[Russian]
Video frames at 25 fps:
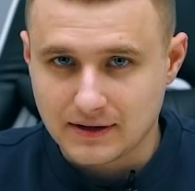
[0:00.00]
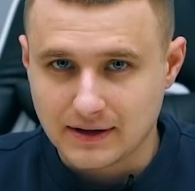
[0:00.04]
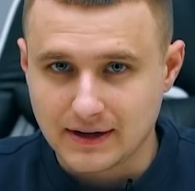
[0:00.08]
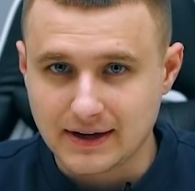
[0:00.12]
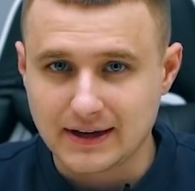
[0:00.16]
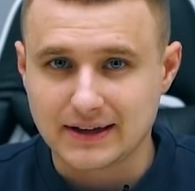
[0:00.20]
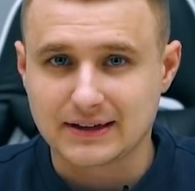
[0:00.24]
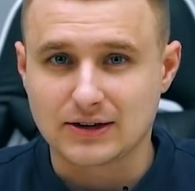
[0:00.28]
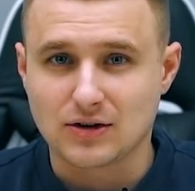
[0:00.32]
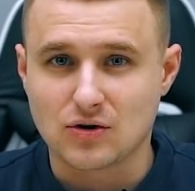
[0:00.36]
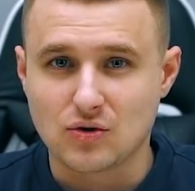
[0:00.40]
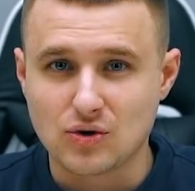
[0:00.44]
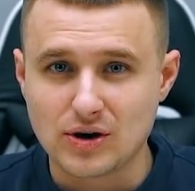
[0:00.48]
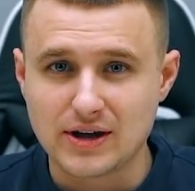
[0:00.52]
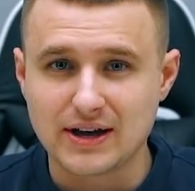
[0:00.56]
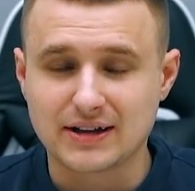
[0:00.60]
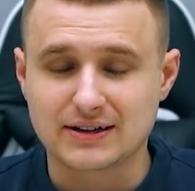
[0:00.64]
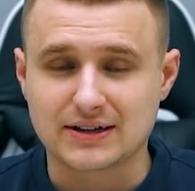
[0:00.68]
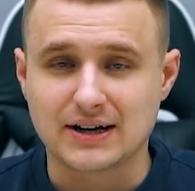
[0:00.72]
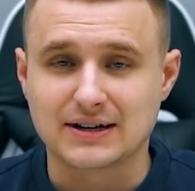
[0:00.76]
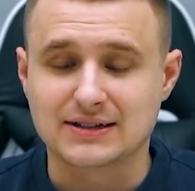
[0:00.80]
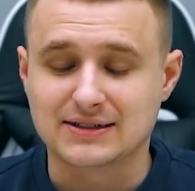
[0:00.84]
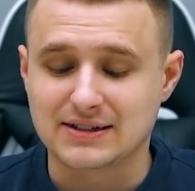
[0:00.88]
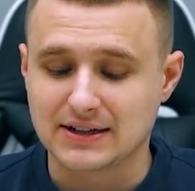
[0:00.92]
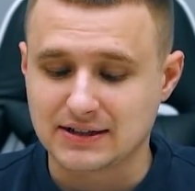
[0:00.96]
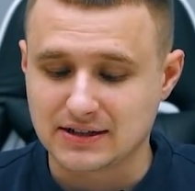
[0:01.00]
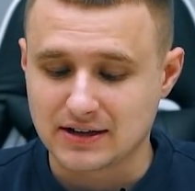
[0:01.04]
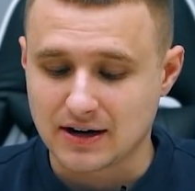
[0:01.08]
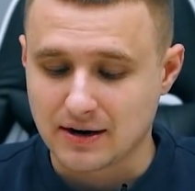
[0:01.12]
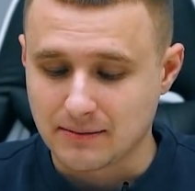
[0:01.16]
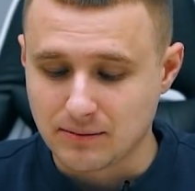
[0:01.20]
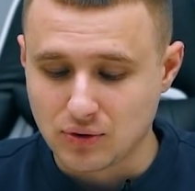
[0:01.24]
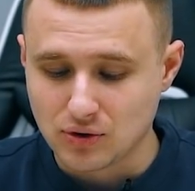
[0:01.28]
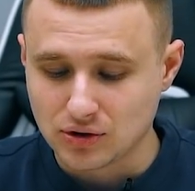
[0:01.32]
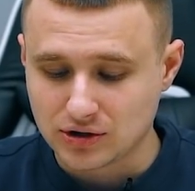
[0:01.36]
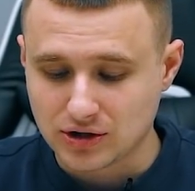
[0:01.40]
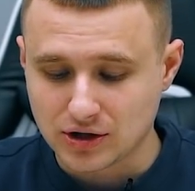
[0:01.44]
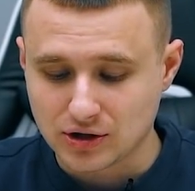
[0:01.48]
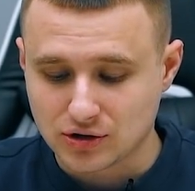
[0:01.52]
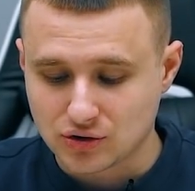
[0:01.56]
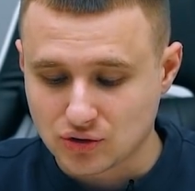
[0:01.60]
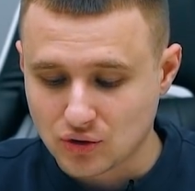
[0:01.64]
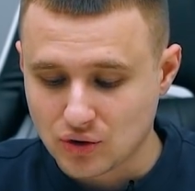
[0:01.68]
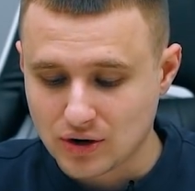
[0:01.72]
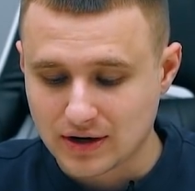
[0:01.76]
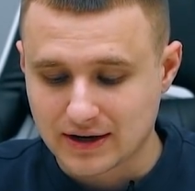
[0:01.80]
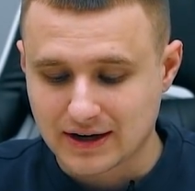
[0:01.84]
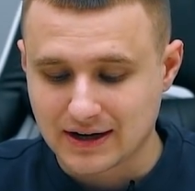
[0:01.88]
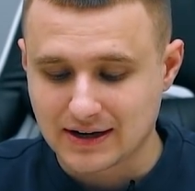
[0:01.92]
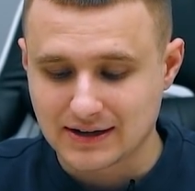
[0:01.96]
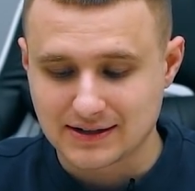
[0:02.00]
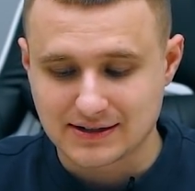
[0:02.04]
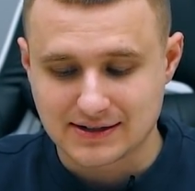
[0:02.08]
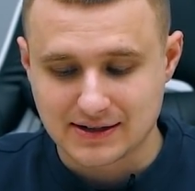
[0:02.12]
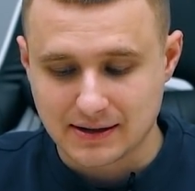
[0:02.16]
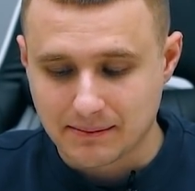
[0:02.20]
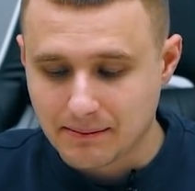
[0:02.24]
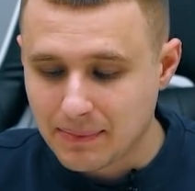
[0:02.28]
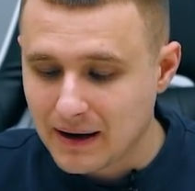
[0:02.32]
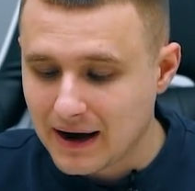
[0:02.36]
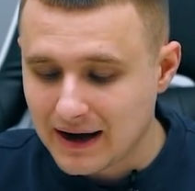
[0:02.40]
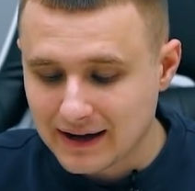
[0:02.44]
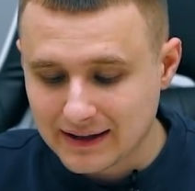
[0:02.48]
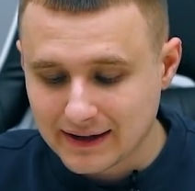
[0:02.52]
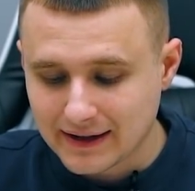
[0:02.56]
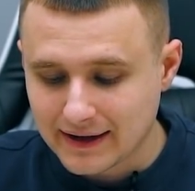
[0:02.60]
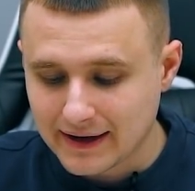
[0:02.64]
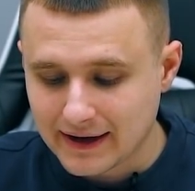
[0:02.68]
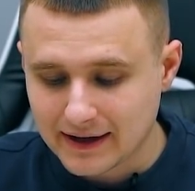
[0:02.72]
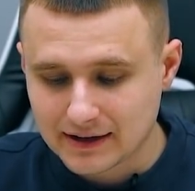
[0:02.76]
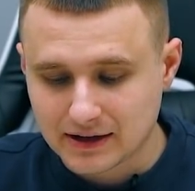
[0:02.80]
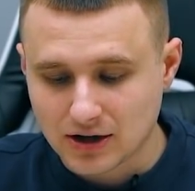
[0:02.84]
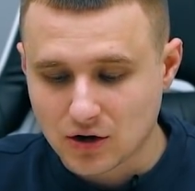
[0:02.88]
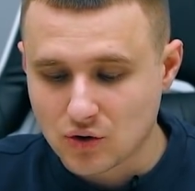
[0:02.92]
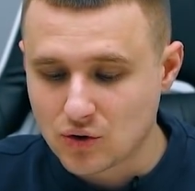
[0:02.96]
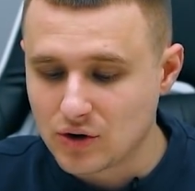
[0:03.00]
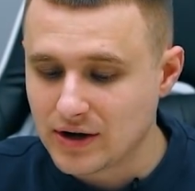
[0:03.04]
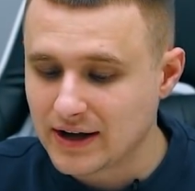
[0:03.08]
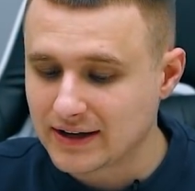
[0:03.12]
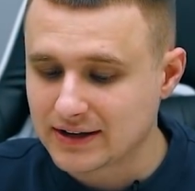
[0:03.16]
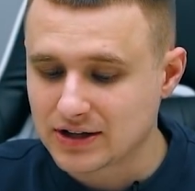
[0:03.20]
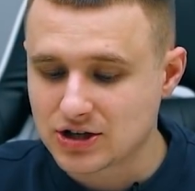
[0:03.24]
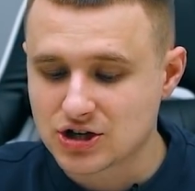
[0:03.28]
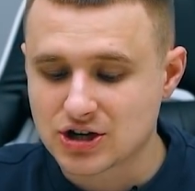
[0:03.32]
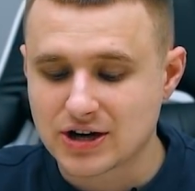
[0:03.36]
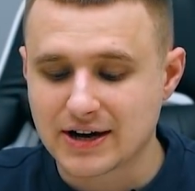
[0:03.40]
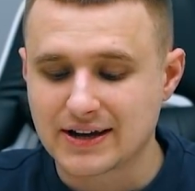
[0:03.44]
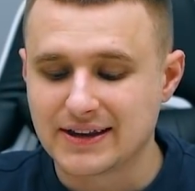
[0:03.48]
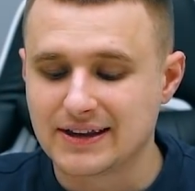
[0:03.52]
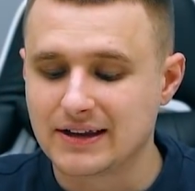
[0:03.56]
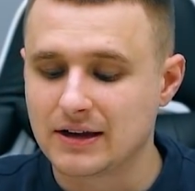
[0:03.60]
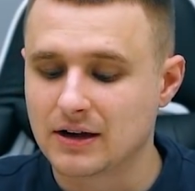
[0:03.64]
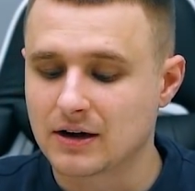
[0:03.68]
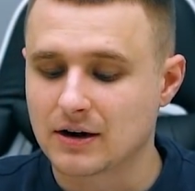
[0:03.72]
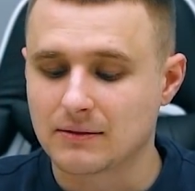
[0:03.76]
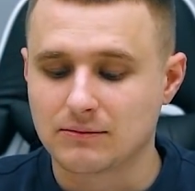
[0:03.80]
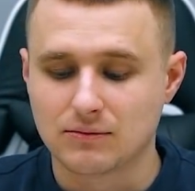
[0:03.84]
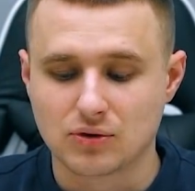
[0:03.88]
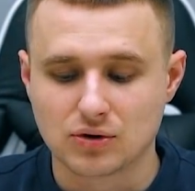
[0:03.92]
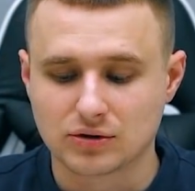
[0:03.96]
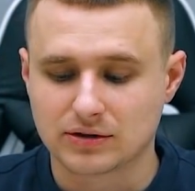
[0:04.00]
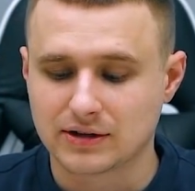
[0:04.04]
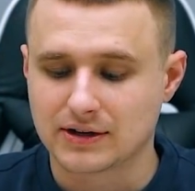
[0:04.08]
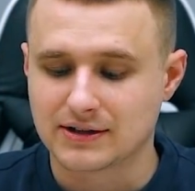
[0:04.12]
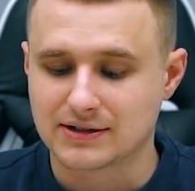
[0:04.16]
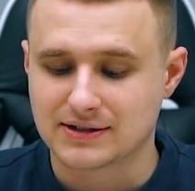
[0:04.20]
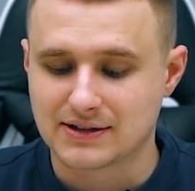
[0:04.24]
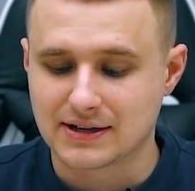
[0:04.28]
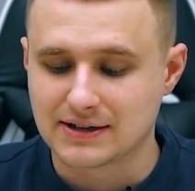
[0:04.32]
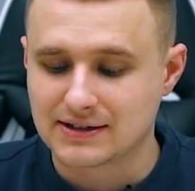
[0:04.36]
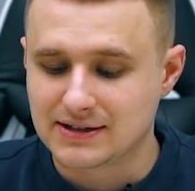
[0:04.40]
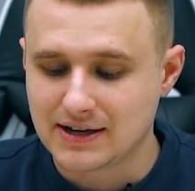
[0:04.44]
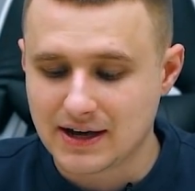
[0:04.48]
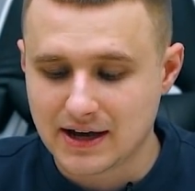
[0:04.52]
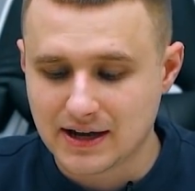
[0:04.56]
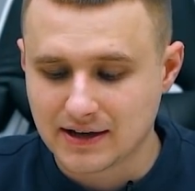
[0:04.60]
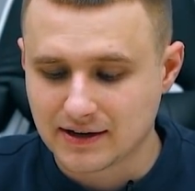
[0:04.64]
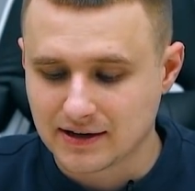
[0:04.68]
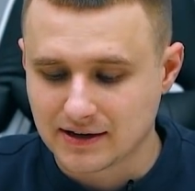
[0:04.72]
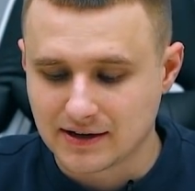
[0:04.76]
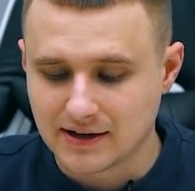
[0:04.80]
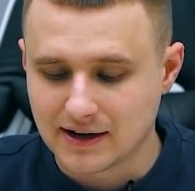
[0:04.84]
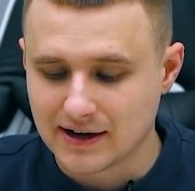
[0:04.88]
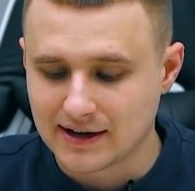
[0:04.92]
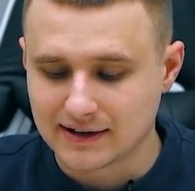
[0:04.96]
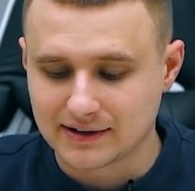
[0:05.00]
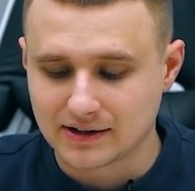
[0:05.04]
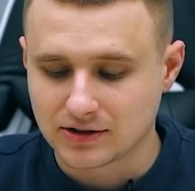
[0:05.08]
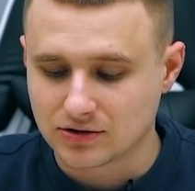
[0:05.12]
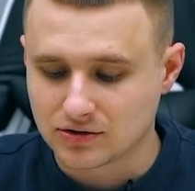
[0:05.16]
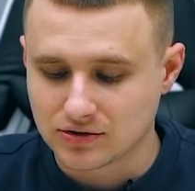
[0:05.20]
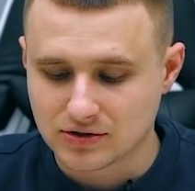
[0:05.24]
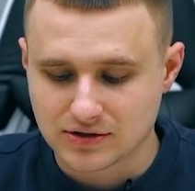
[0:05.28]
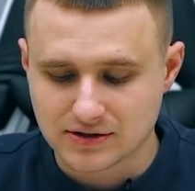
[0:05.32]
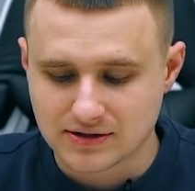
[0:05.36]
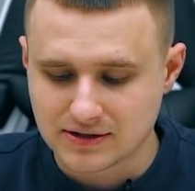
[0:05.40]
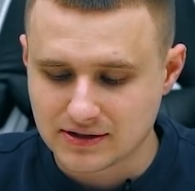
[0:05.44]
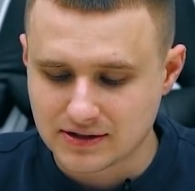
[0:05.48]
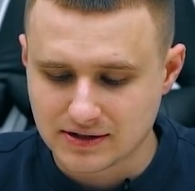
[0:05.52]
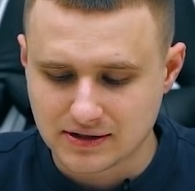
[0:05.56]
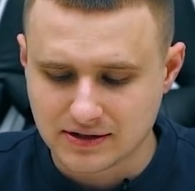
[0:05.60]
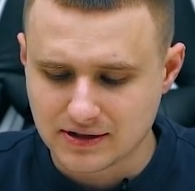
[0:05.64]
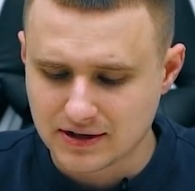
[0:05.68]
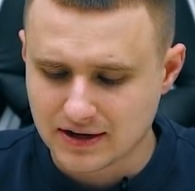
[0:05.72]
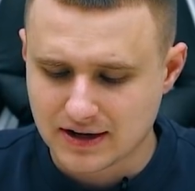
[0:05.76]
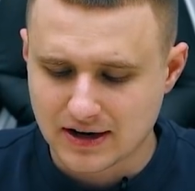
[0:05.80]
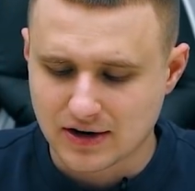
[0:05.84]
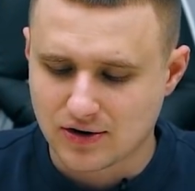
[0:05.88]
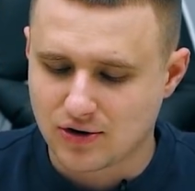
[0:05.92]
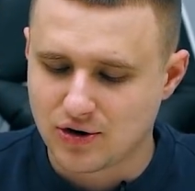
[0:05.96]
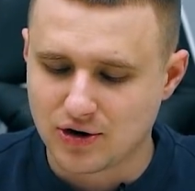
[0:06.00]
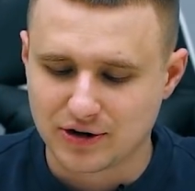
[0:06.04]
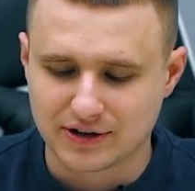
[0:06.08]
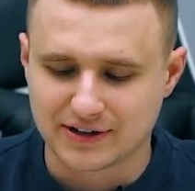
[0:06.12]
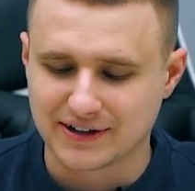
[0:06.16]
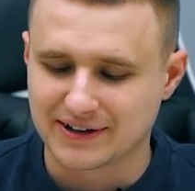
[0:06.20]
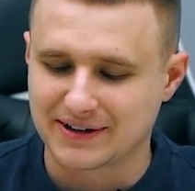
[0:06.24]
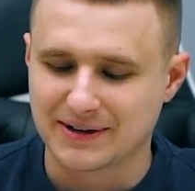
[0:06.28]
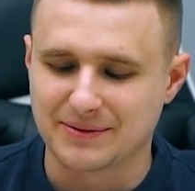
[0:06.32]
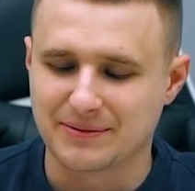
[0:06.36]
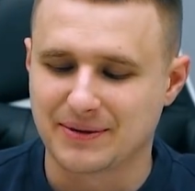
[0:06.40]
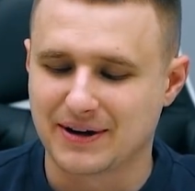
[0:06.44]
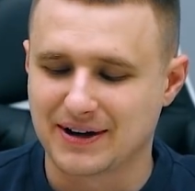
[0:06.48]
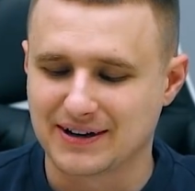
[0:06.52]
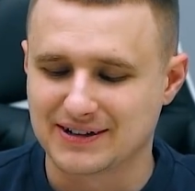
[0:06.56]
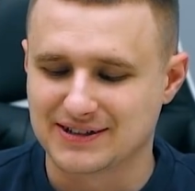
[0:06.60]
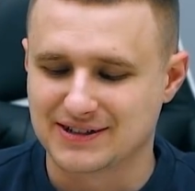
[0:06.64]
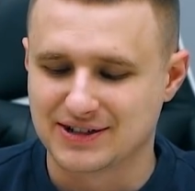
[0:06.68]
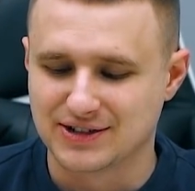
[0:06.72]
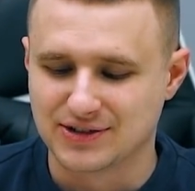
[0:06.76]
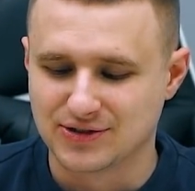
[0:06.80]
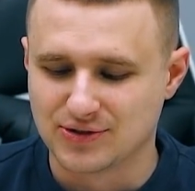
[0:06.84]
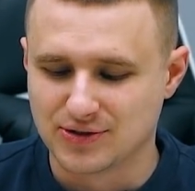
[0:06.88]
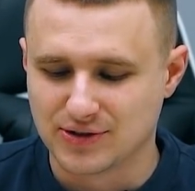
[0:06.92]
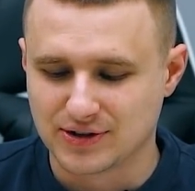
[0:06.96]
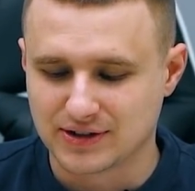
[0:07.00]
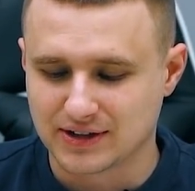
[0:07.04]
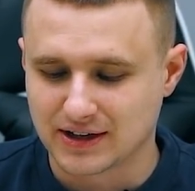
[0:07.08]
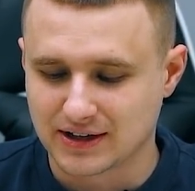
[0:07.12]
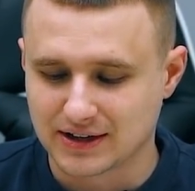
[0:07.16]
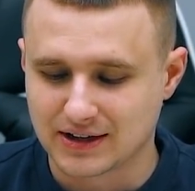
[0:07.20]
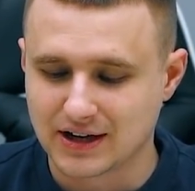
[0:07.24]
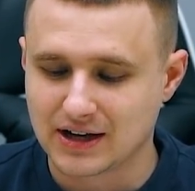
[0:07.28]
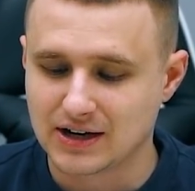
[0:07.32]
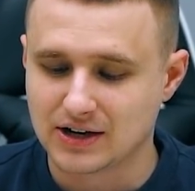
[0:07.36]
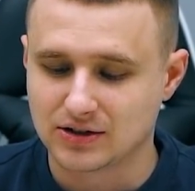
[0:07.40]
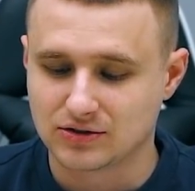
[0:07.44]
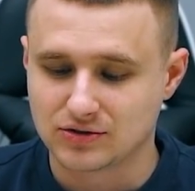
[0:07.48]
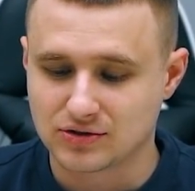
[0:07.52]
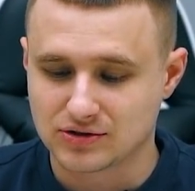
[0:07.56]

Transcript: И эта рулетка, кстати, работает только за баллы. Эта рулеточка не работает за деньги, да, это то есть не какой-то какое-то там казино и так далее.